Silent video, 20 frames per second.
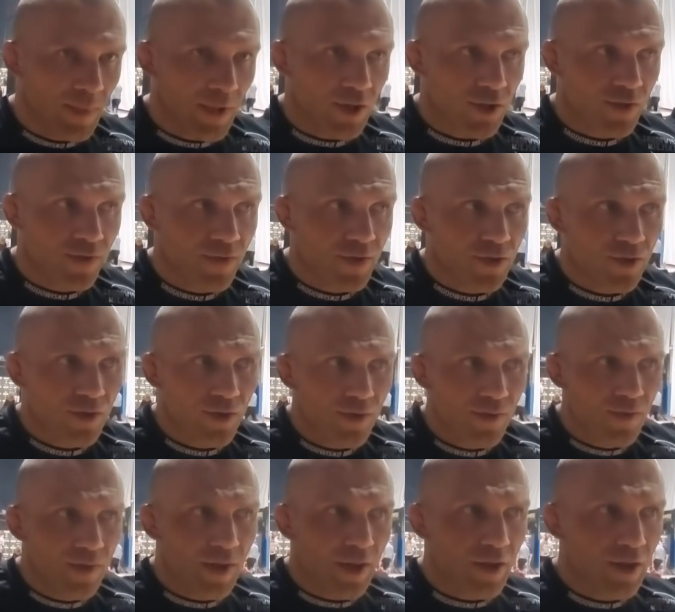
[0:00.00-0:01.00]
Znaczy wiesz, no,
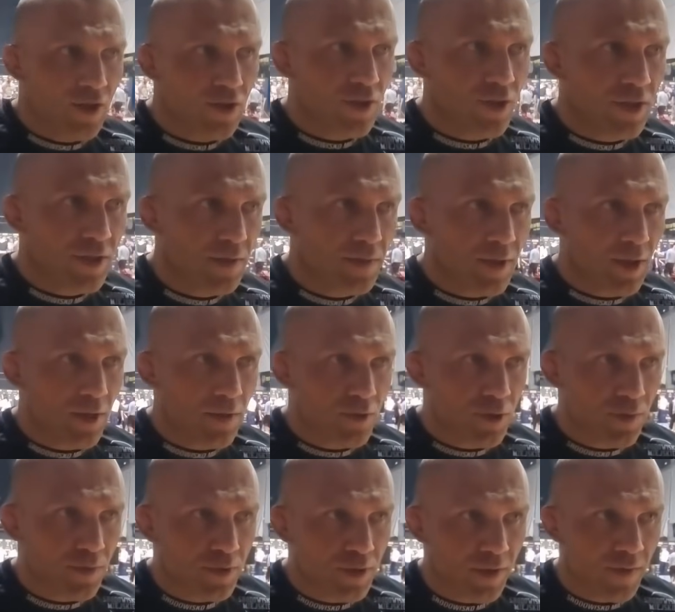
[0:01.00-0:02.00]
ja też nie jestem za tym,
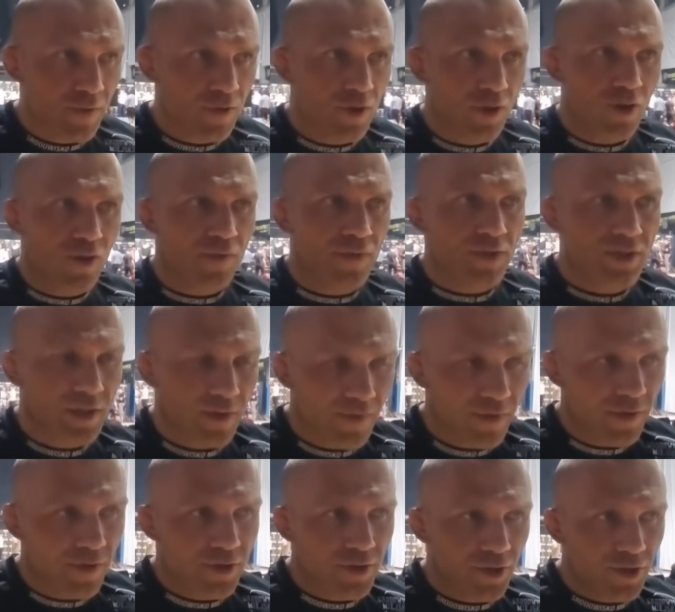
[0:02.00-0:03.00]
żeby zawodnikowi
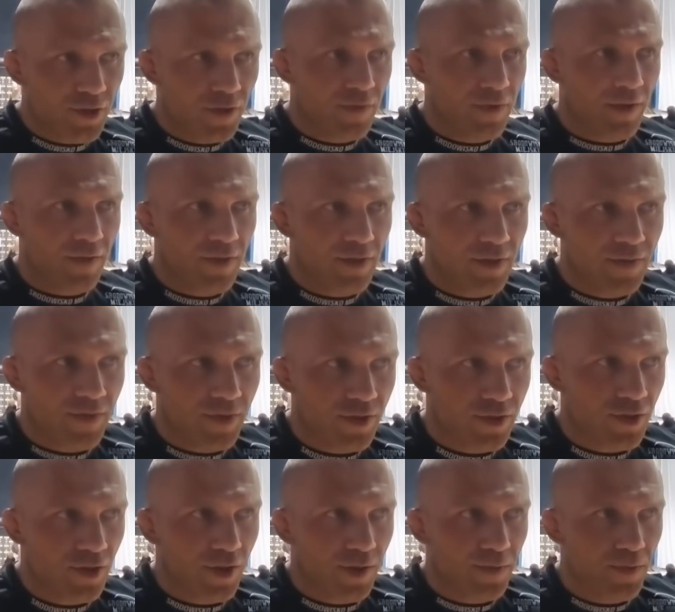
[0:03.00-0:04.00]
stawała się krzywda, więc
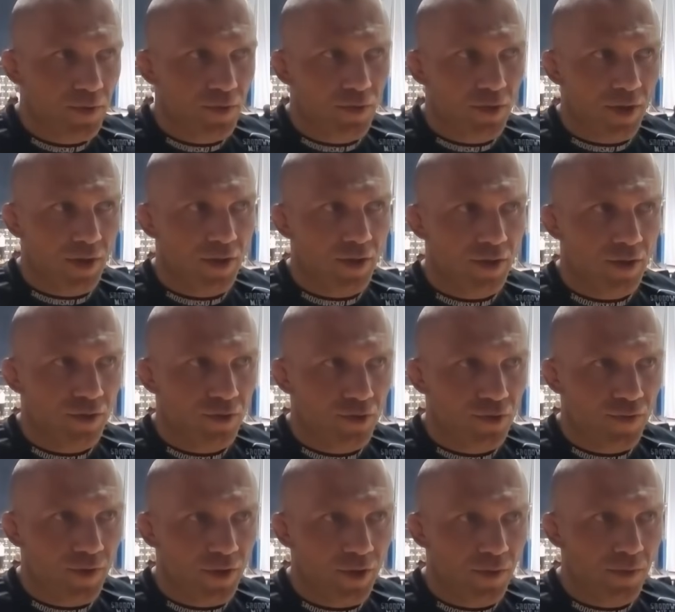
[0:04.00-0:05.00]
wiesz, no, jakby tutaj
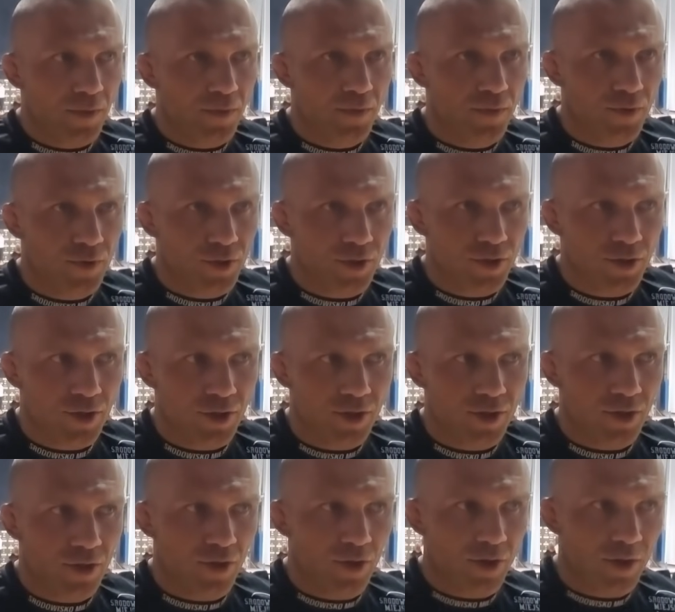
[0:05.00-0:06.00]
już wiadomo było, że
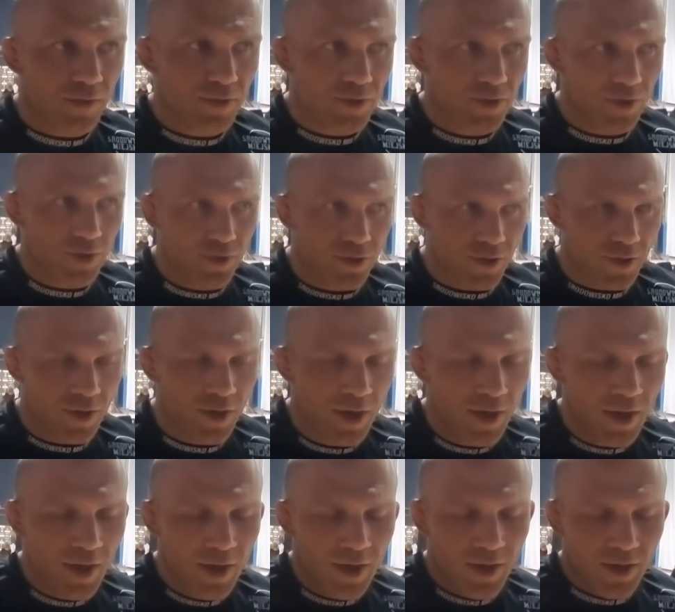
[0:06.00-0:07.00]
trzeci knockdown skończy
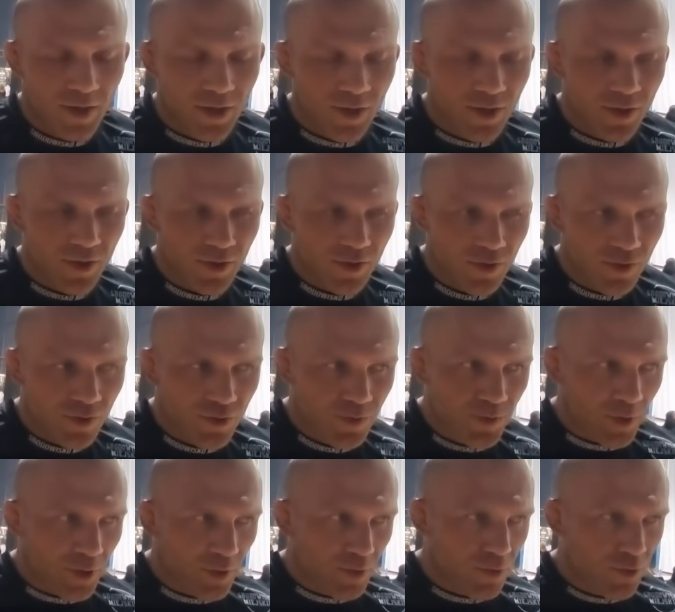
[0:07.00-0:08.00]
i już
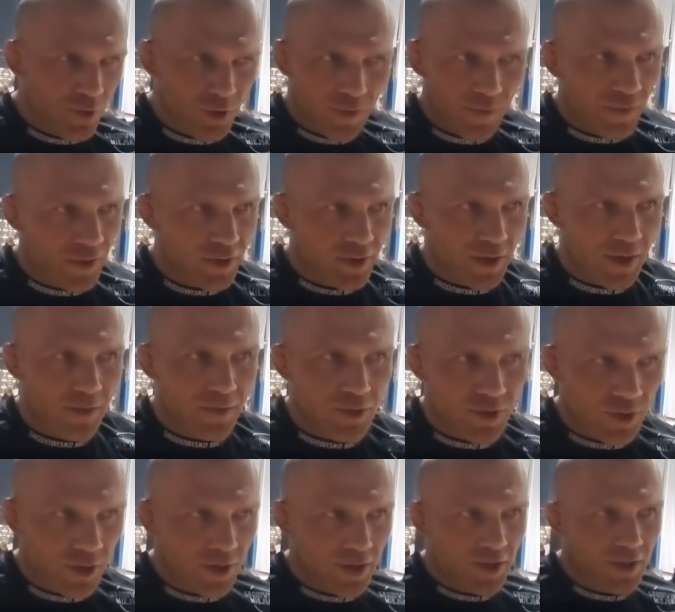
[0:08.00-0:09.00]
po tym drugim wiedziałem,
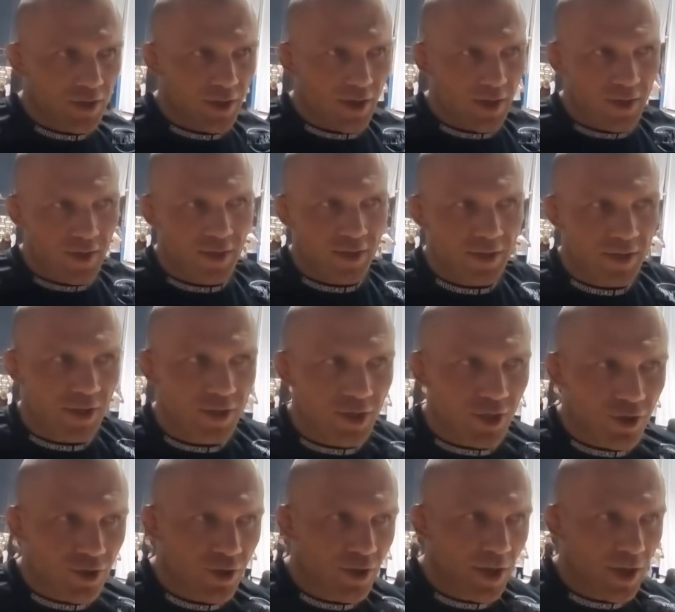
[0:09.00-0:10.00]
że jeżeli y,
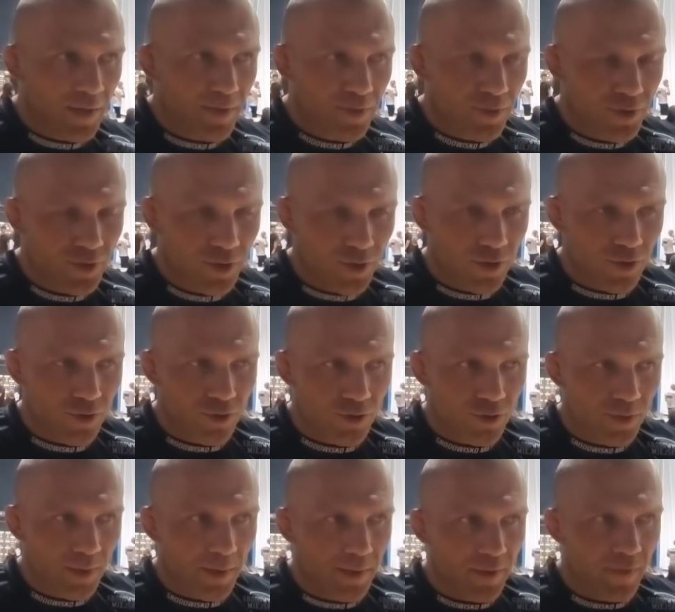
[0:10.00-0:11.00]
sędzia tu dalej puści, no to
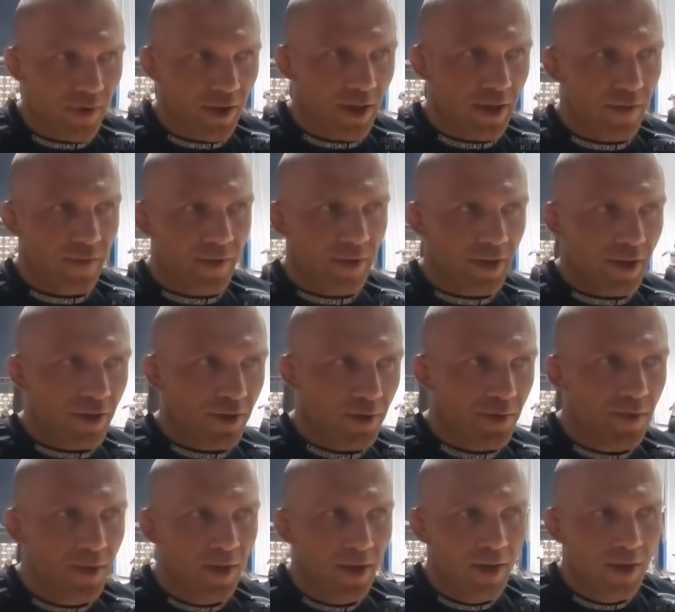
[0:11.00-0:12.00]
już mamy walkę
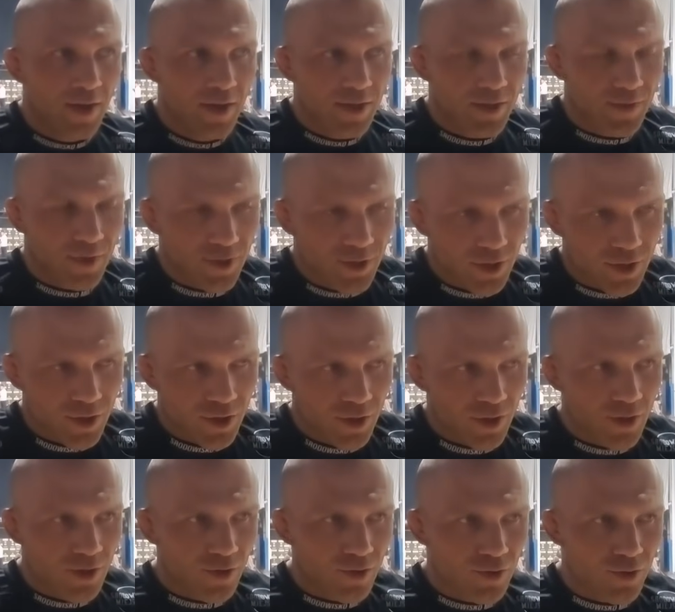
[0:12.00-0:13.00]
wygraną, zwłaszcza,
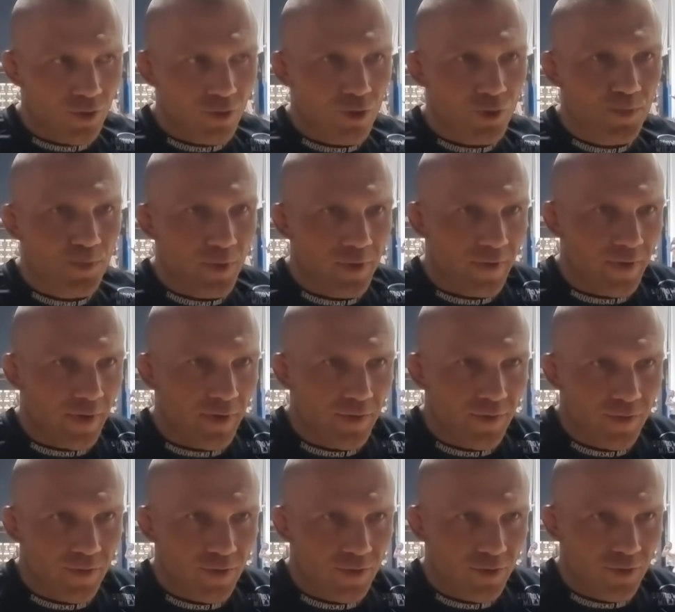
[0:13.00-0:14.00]
że to już on już pływał,
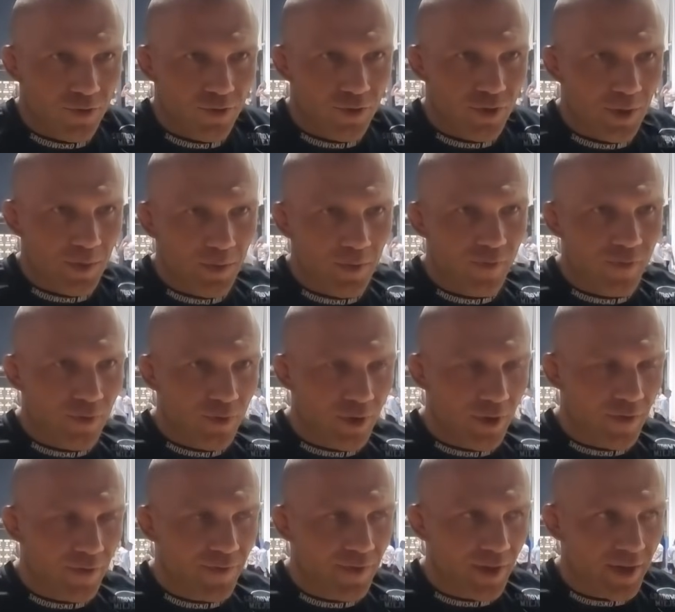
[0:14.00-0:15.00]
więc on już nie był w
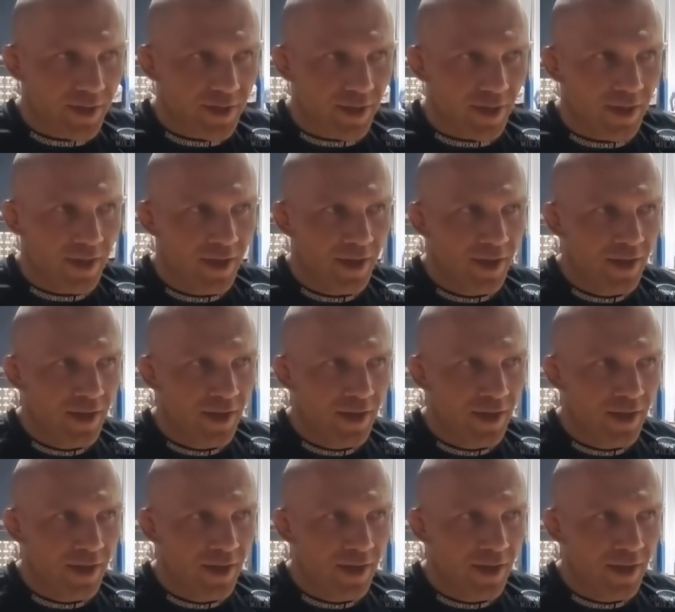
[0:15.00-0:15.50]
ogóle w walce.